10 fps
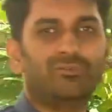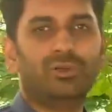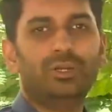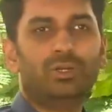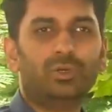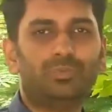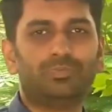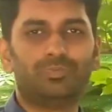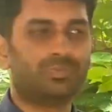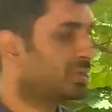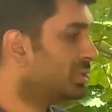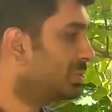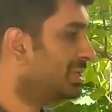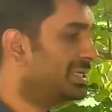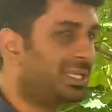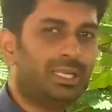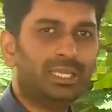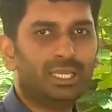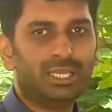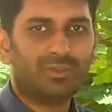ఫోర్ ఇంటూ ట్వంటీ
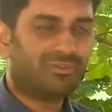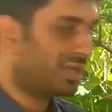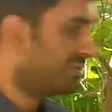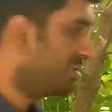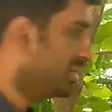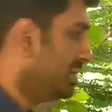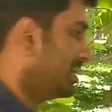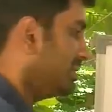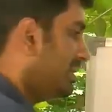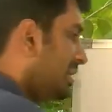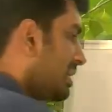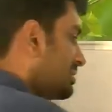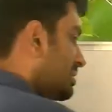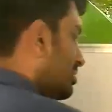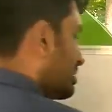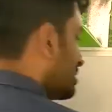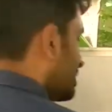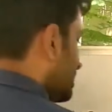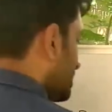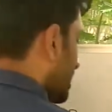ఫైవ్ దీని ఆన్సర్ వచ్చేసి
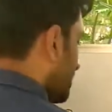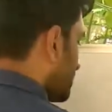ఇంత